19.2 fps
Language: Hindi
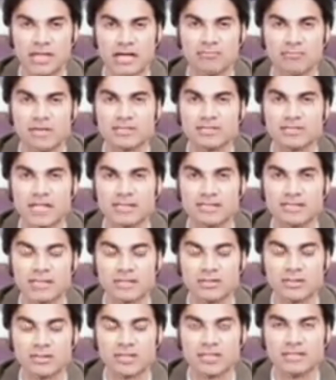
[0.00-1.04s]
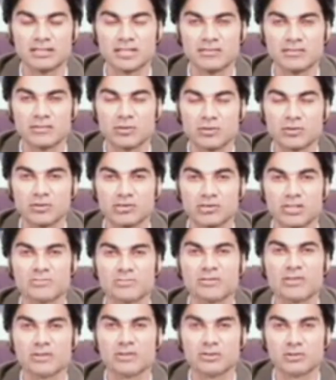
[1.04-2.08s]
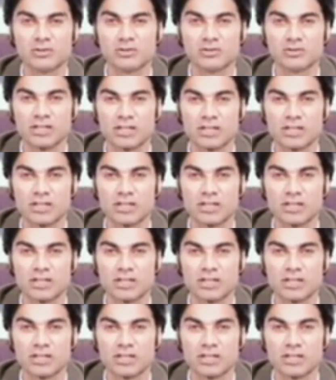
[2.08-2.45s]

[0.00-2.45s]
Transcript: तेरा नाम मैं जानता नहीं हूँ लेकिन तेरी फोटो तेरी वीडियो